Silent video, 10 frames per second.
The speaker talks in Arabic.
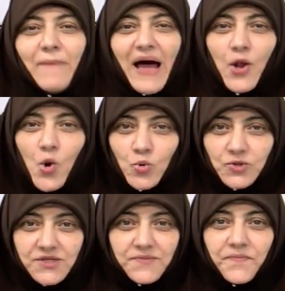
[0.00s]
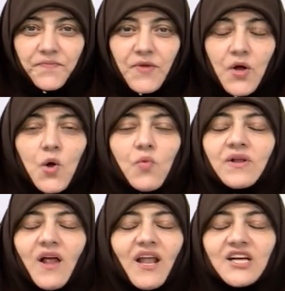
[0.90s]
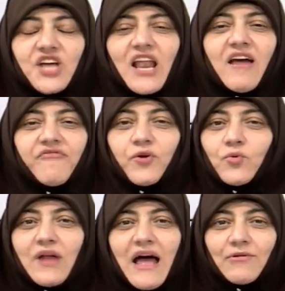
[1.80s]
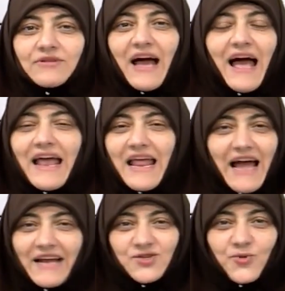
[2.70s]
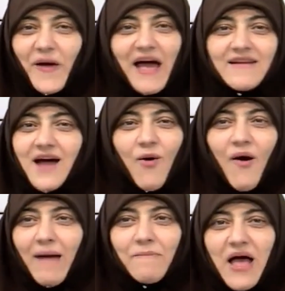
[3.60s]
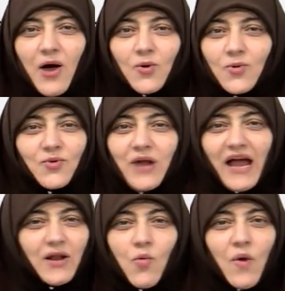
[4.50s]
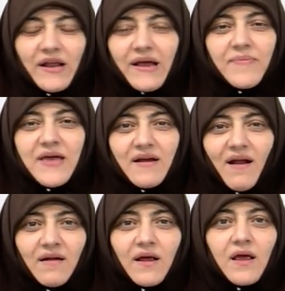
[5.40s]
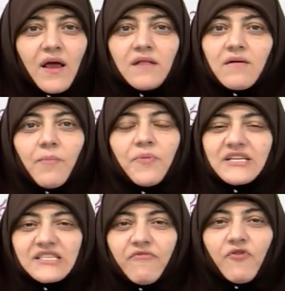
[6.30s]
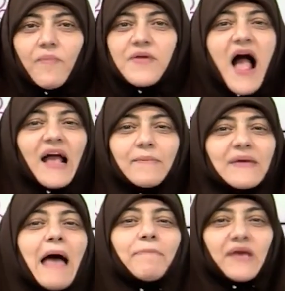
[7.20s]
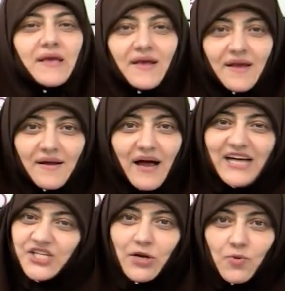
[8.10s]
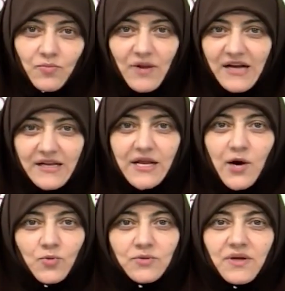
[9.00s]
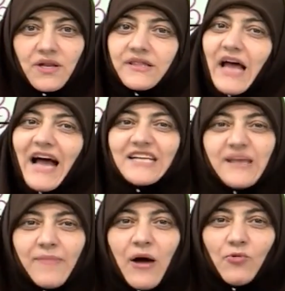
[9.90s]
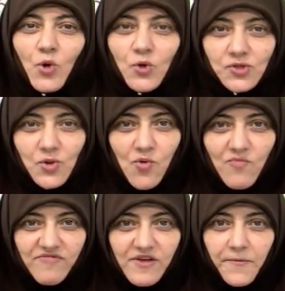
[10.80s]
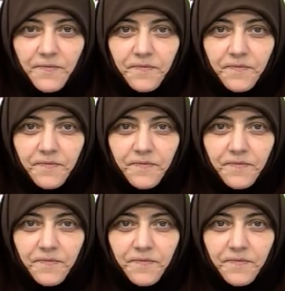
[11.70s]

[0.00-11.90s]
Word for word: مع الحوت وان الله جل في علاه وتعالى يعني سبحانه وعما يقولون علوا كبيرا ان ربنا استغفر الله بيبكي عشانهم لاجل اليهود التعاسه بقى والحزن اللي هم فيه